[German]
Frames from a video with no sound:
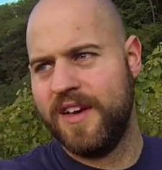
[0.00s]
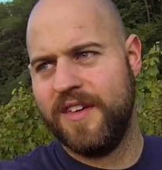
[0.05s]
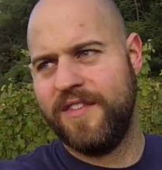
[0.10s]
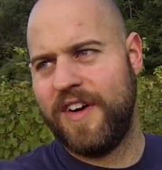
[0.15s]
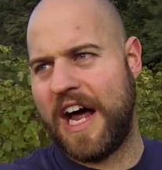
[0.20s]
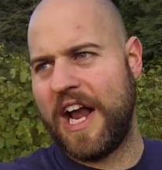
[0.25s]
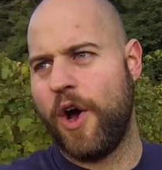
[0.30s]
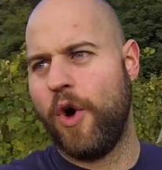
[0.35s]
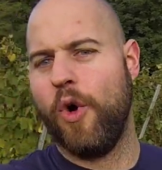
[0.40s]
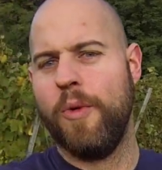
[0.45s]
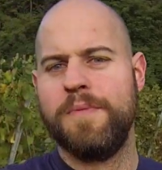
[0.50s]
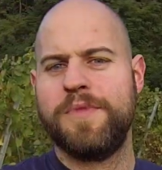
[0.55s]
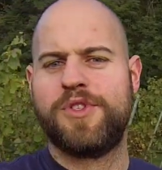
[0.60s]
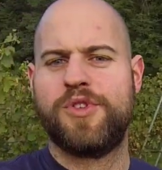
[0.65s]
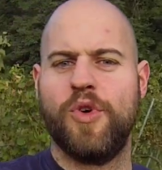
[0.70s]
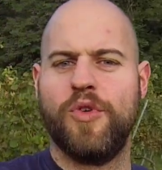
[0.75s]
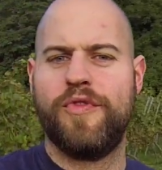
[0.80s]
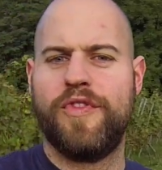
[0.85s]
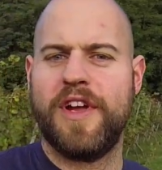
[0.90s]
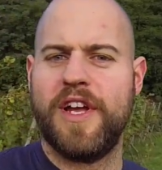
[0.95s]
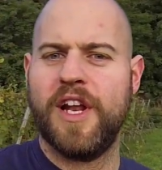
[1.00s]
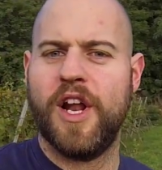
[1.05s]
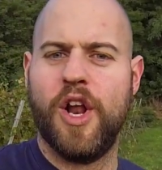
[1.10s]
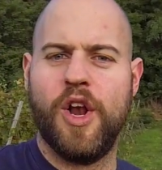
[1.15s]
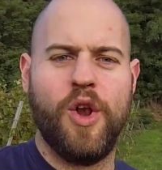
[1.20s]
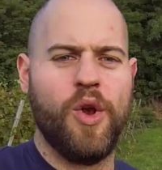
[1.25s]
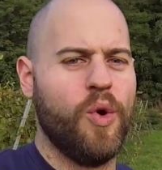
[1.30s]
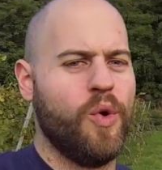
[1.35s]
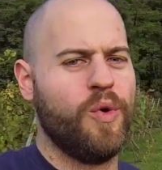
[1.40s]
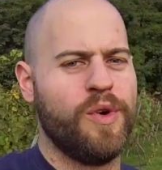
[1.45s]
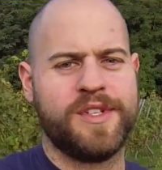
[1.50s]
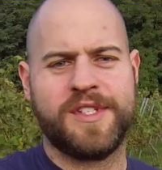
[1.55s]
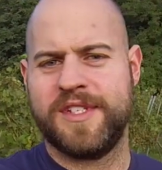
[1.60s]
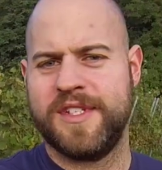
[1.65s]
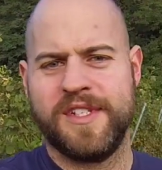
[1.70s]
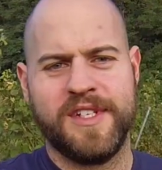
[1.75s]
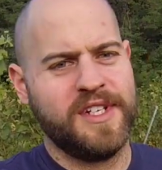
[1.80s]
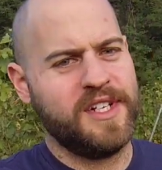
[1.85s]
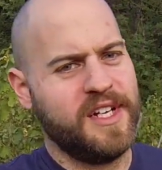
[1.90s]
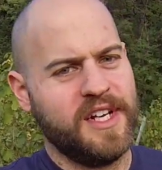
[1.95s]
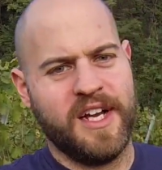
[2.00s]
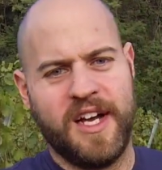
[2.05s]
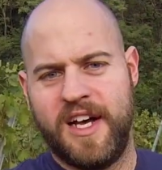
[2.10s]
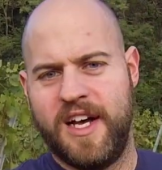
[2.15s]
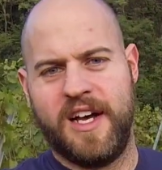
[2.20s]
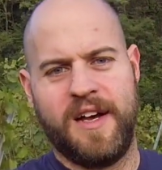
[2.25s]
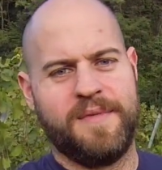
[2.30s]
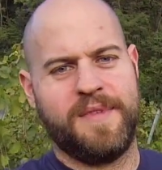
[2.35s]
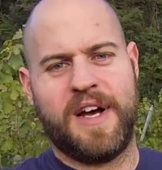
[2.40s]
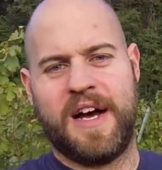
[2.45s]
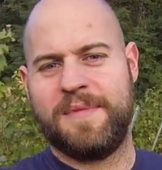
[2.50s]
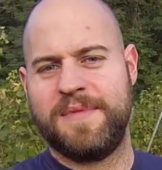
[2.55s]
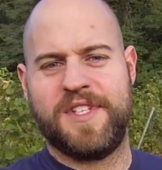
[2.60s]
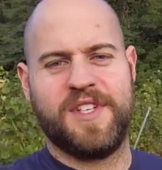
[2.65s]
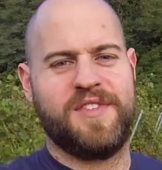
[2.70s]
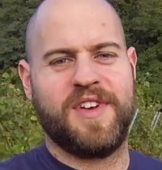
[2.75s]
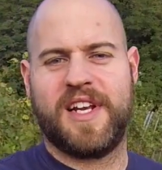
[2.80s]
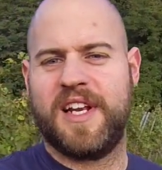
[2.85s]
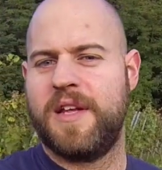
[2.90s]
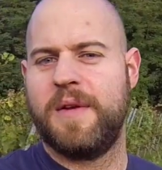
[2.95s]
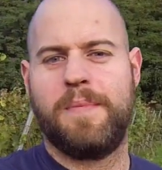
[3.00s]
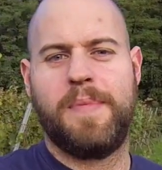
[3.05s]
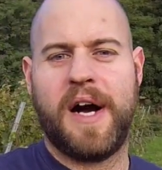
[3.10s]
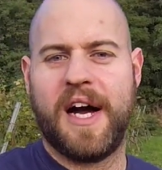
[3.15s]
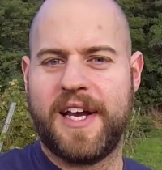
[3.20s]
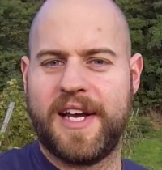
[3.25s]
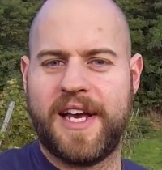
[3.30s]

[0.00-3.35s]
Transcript: war da oben so viel los. Ähm, da haben sich wirklich ein paar